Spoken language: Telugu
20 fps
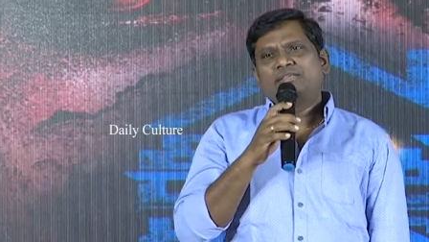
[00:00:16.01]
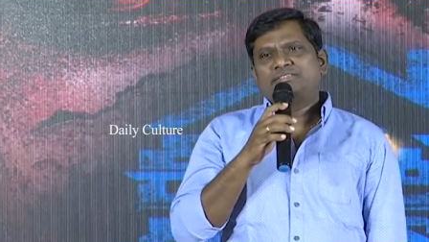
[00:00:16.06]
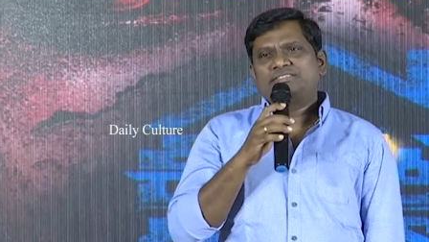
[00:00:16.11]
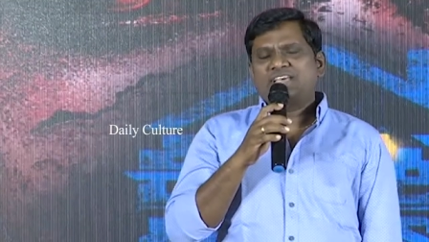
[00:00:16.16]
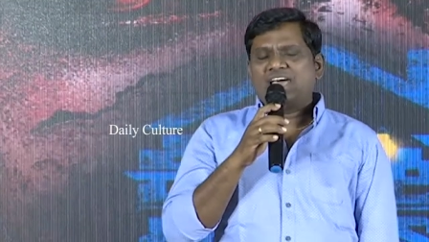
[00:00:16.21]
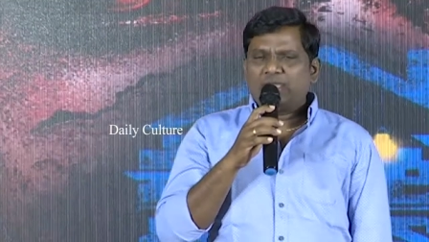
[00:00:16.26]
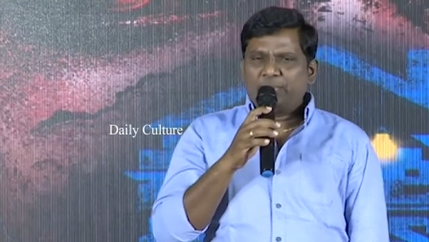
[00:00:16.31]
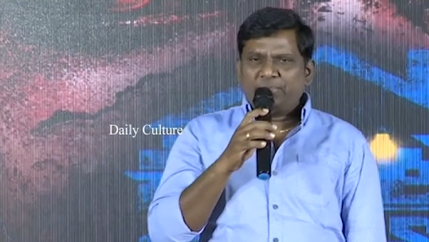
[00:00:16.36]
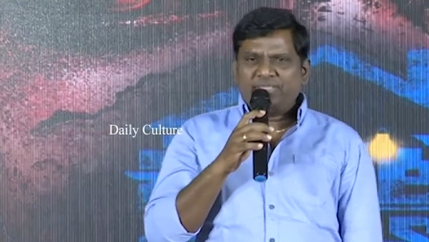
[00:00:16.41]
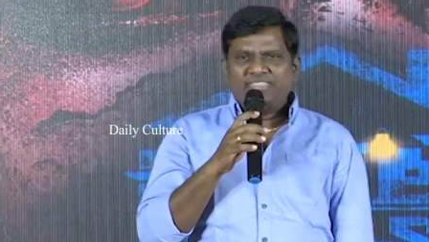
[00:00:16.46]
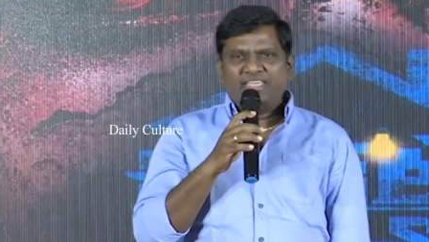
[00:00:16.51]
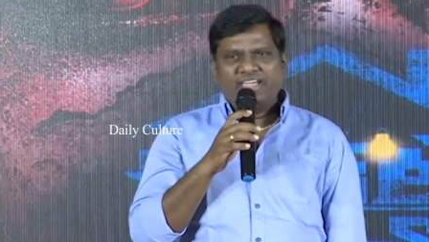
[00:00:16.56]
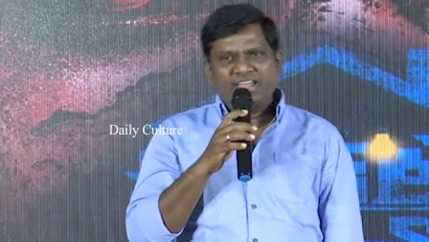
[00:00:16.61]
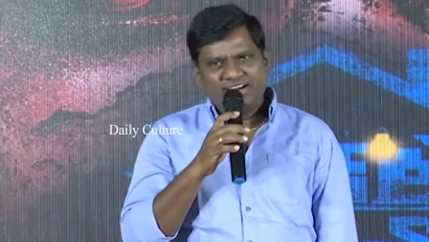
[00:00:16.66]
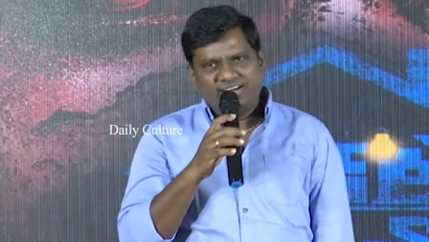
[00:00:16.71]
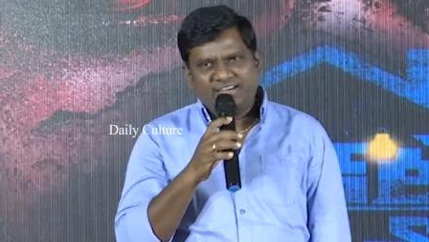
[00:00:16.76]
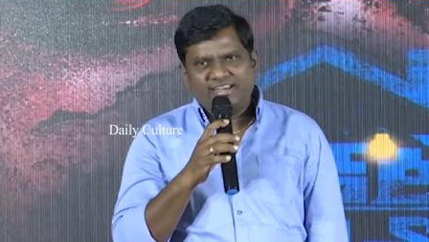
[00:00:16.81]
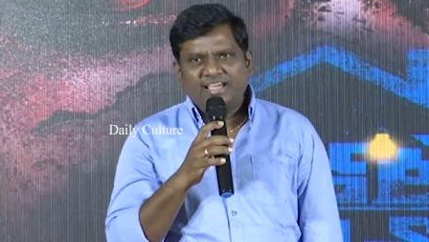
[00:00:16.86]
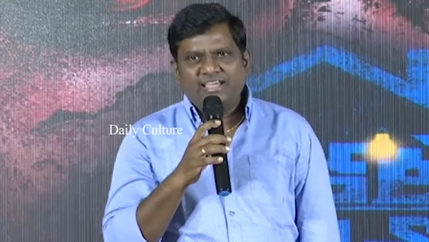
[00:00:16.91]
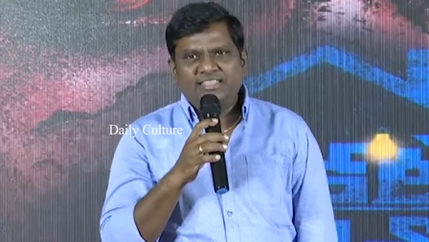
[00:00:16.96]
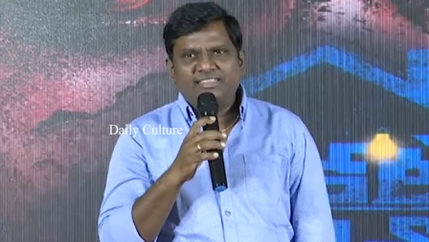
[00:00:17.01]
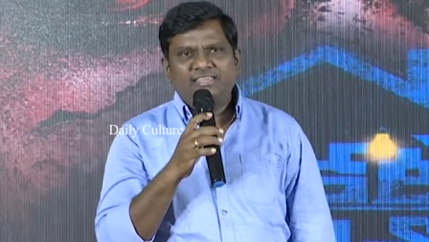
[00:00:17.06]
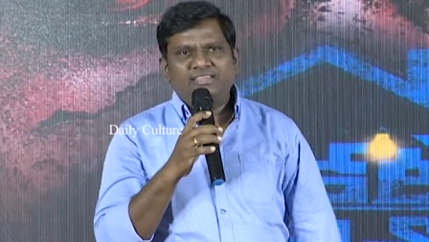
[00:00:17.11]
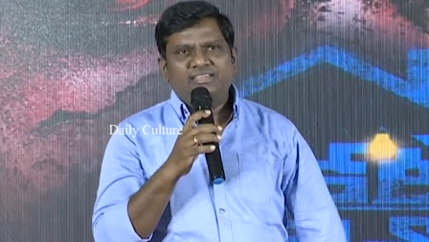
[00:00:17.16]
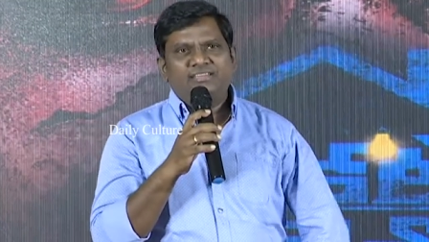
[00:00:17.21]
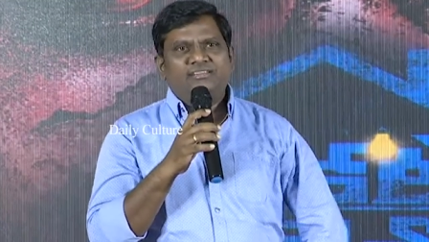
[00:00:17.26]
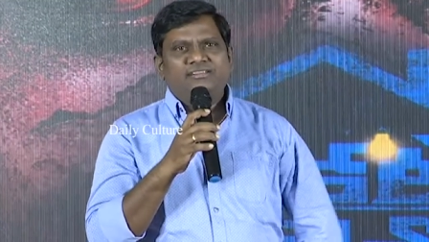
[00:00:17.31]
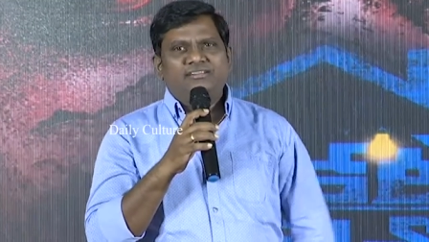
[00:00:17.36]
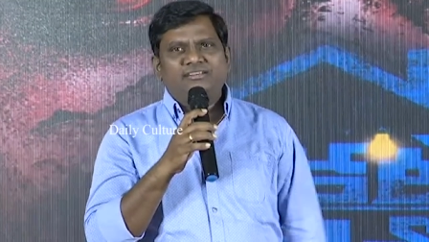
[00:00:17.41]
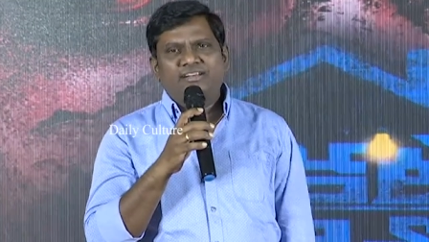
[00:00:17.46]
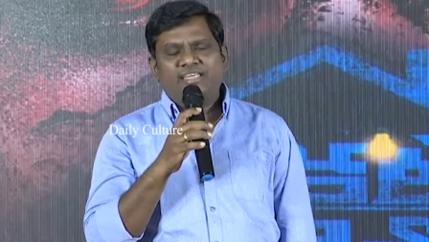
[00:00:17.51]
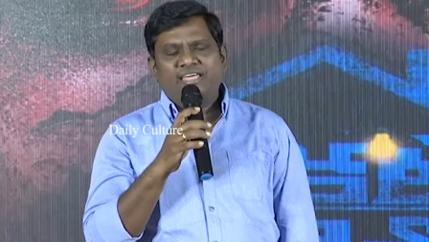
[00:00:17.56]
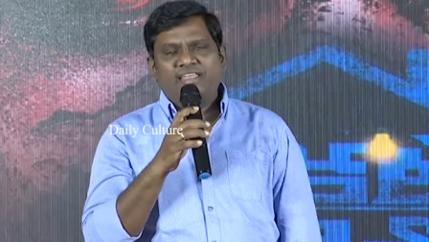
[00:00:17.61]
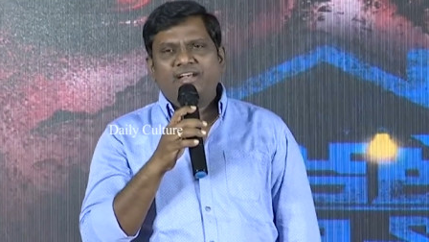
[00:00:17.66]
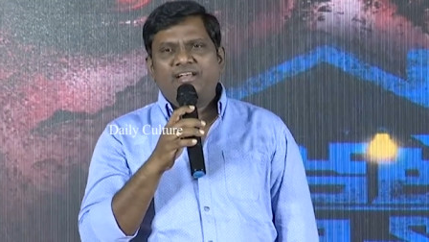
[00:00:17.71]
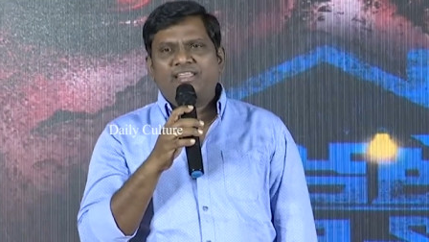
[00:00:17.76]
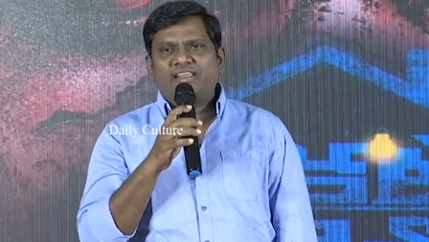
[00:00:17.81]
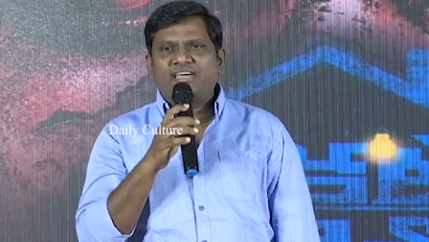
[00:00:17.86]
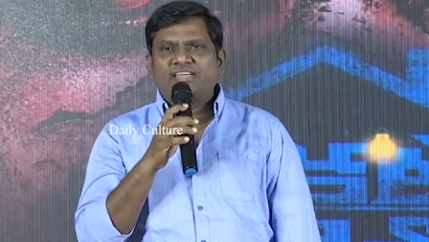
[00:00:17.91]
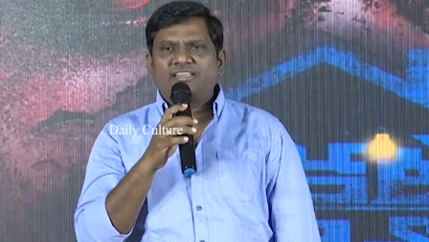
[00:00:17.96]
చాలా పెద్ద హిట్ అయింది
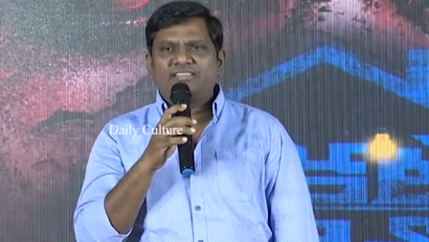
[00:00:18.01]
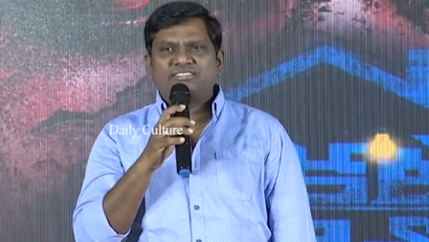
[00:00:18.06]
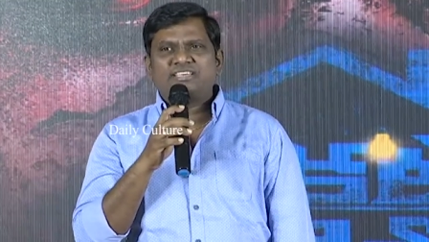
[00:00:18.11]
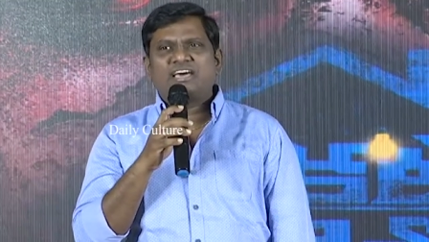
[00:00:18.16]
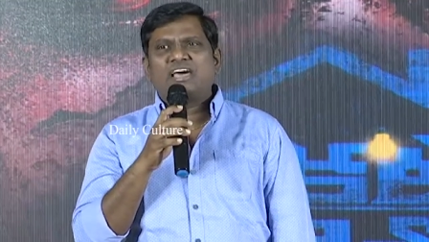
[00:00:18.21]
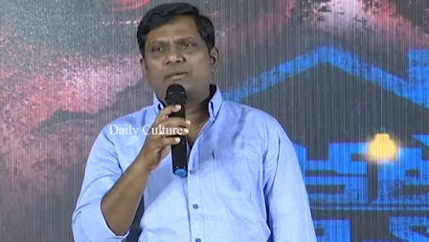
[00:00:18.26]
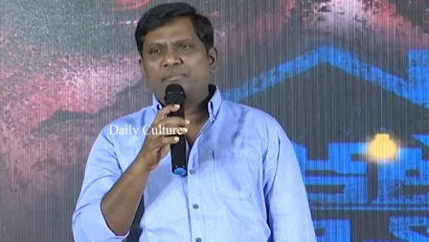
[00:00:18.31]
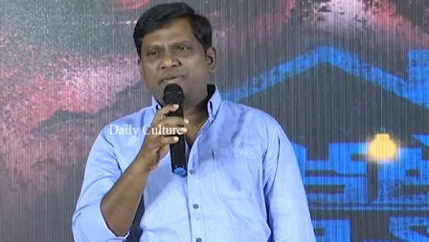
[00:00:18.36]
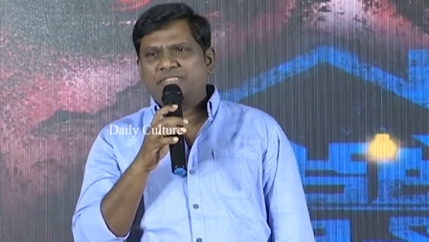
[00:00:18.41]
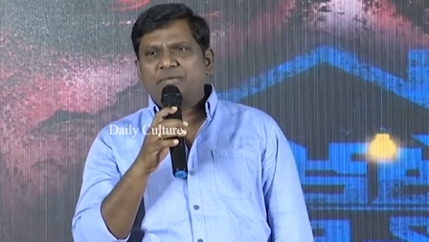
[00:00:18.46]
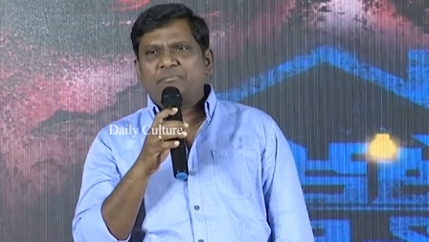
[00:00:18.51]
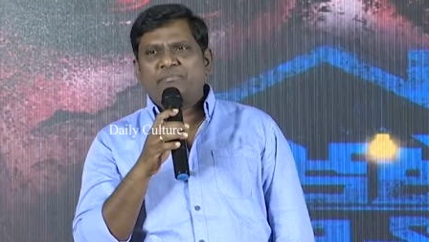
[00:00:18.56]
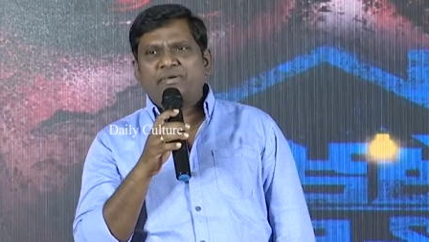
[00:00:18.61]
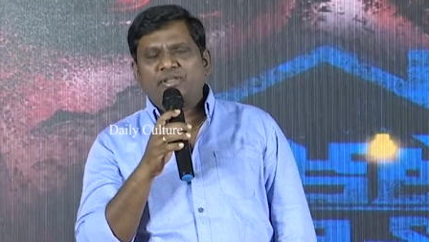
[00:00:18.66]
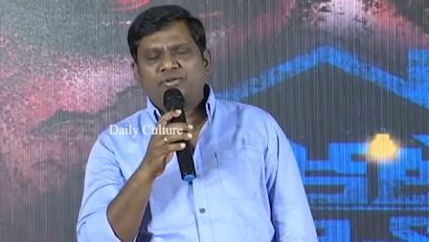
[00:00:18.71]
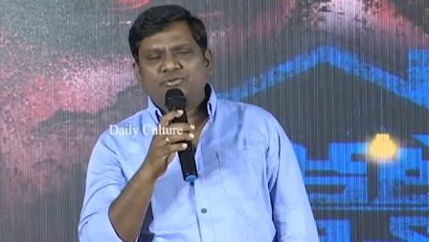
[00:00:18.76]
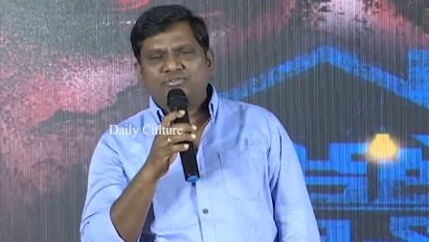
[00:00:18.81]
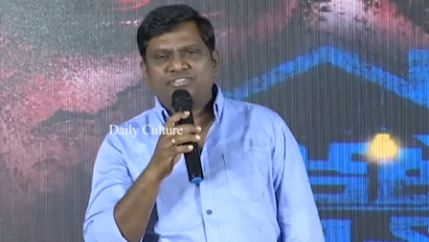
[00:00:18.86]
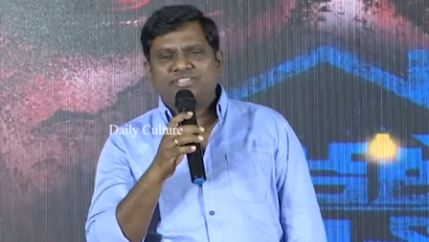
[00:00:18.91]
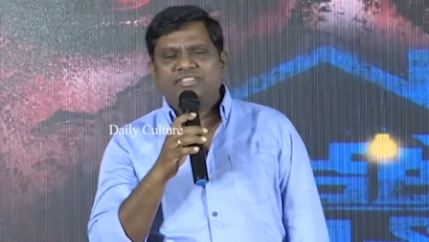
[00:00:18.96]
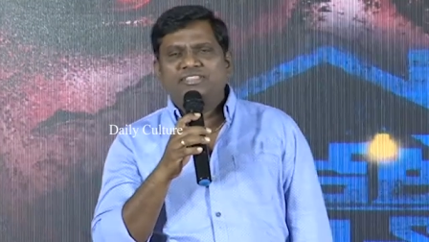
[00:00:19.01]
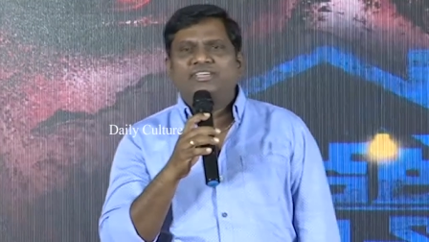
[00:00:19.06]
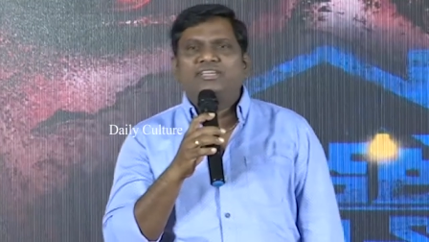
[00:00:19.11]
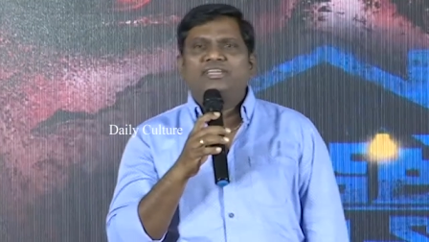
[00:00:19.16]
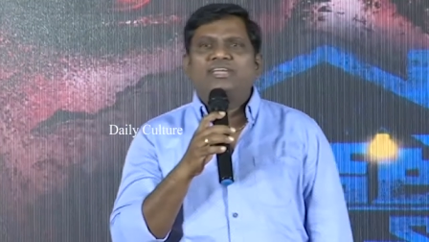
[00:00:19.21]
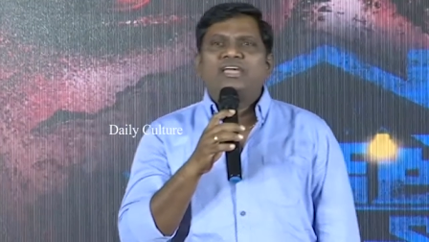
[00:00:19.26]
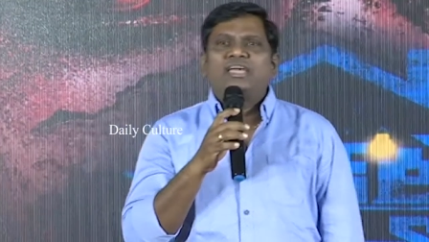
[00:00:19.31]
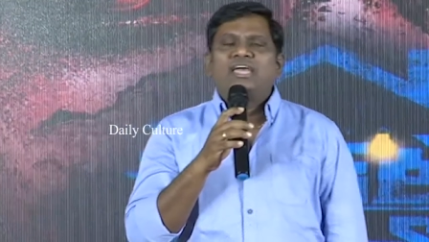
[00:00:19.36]
డైరెక్టర్ గారికి చాలా పెద్ద పేరు వచ్చింది